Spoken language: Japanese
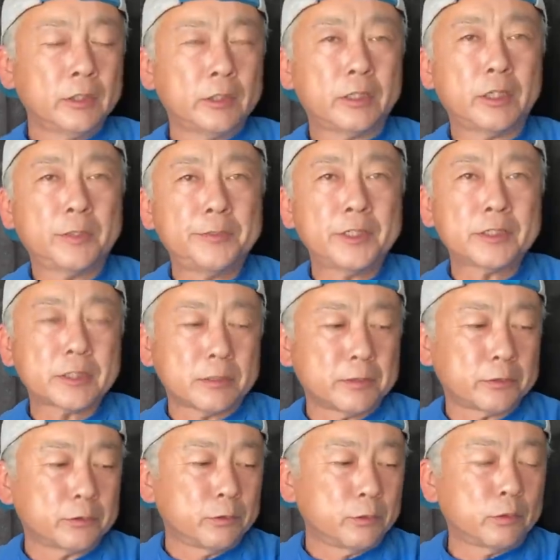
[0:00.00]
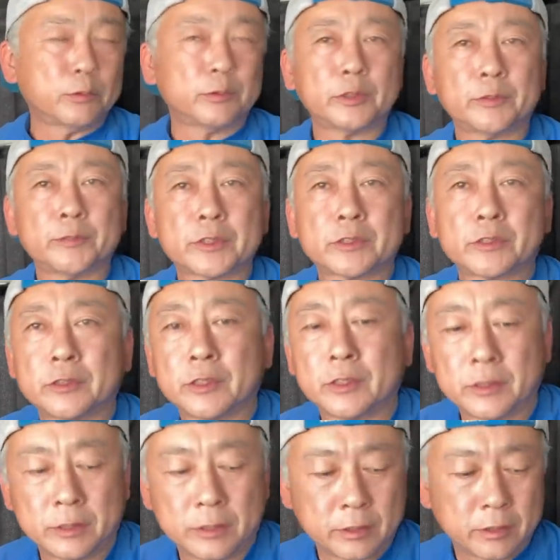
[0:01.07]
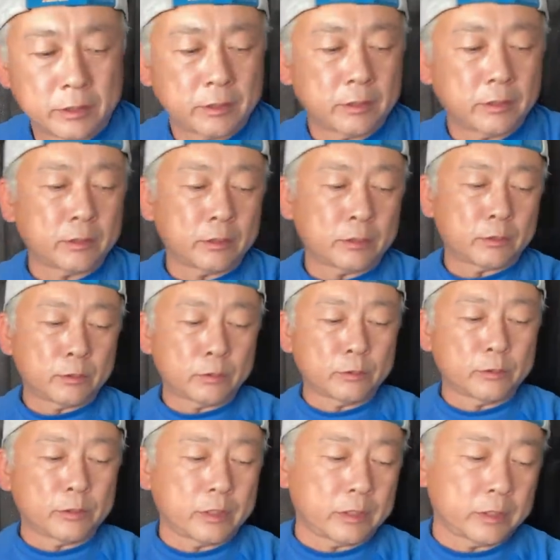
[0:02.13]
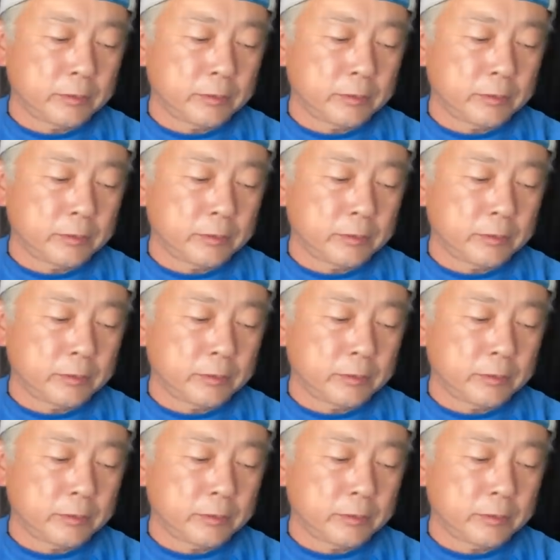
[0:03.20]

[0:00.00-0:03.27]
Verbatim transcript: えー、皆さんはどう思いますかね、えー、このね、